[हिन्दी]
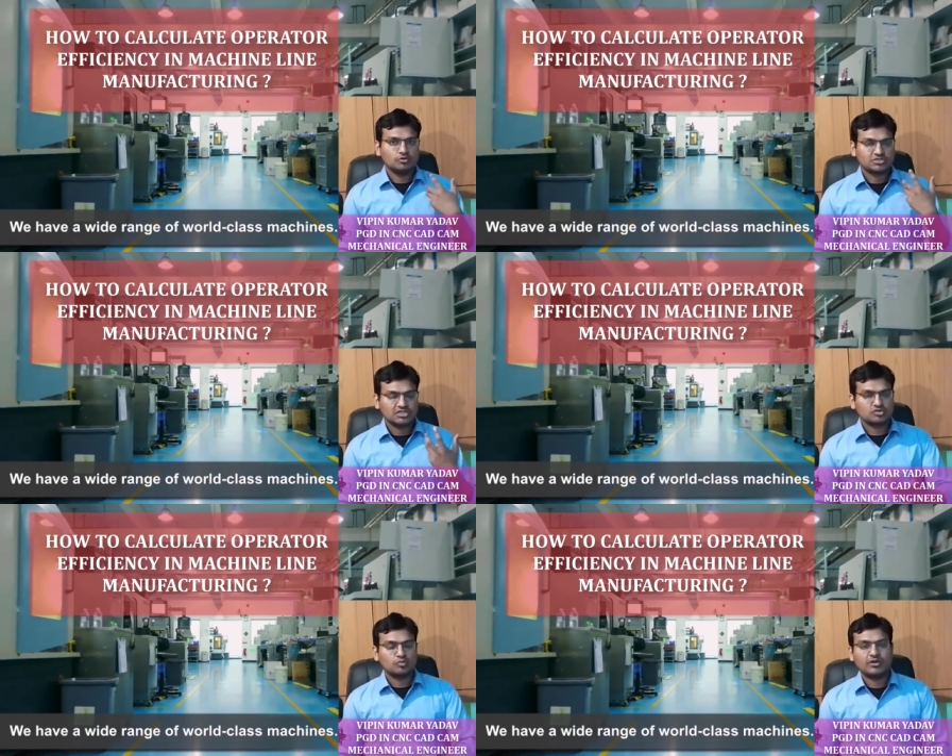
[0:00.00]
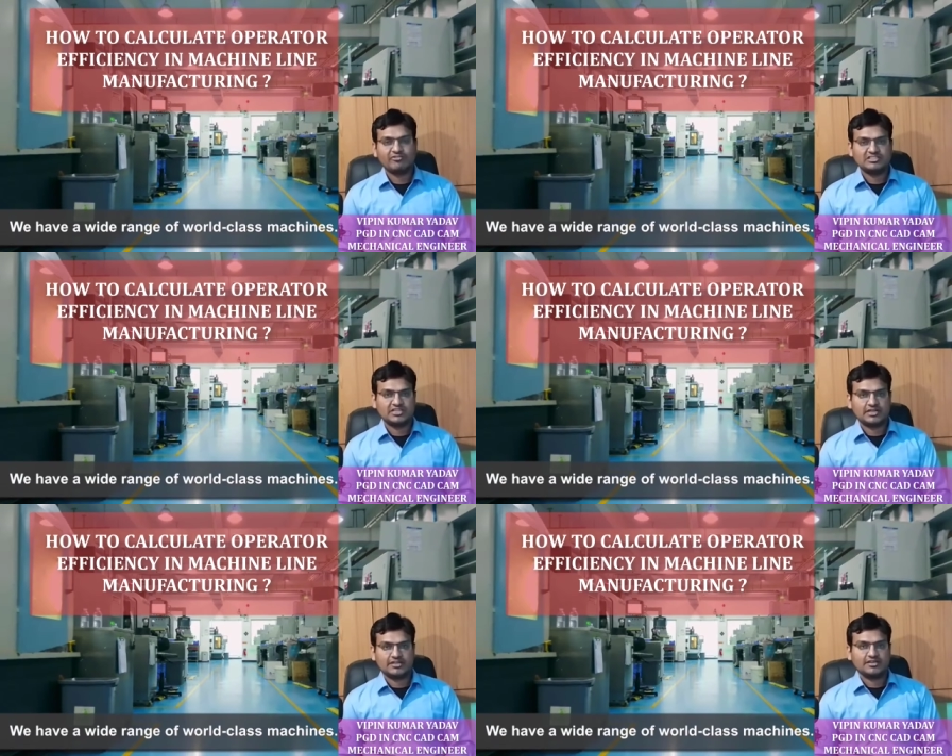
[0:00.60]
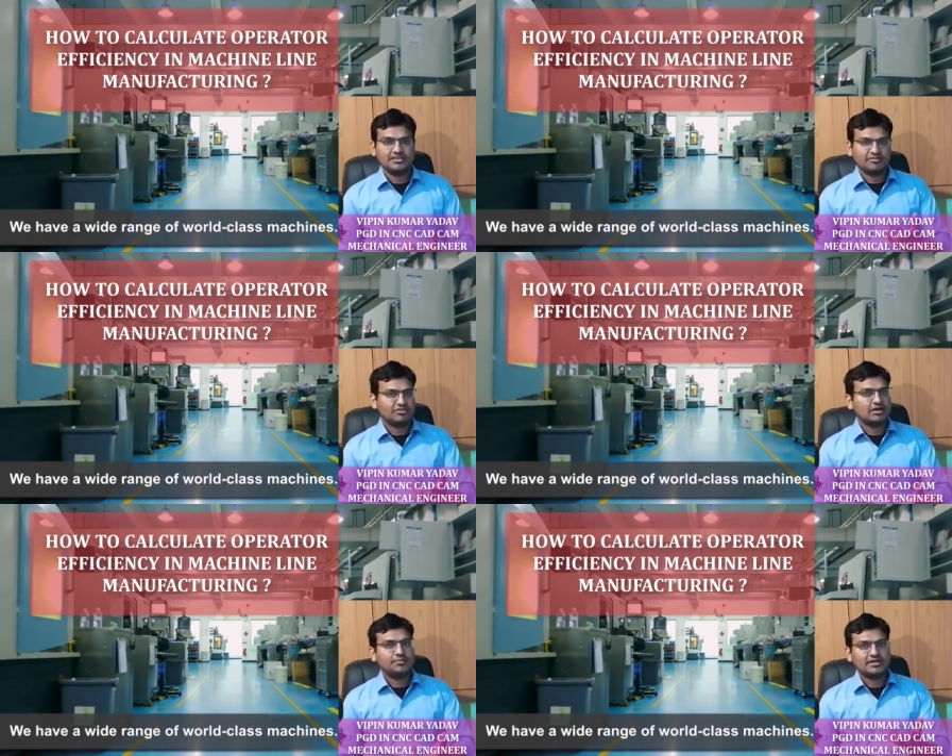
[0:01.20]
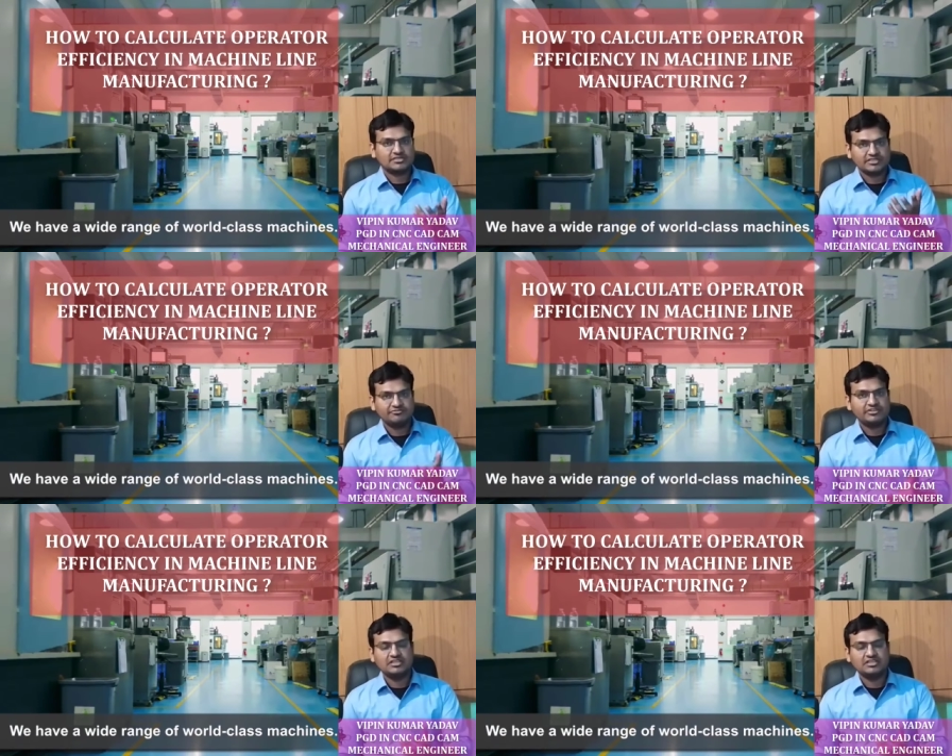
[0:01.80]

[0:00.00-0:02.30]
उसके सुपरवाइजर हैं या फिर आप एक शिफ्ट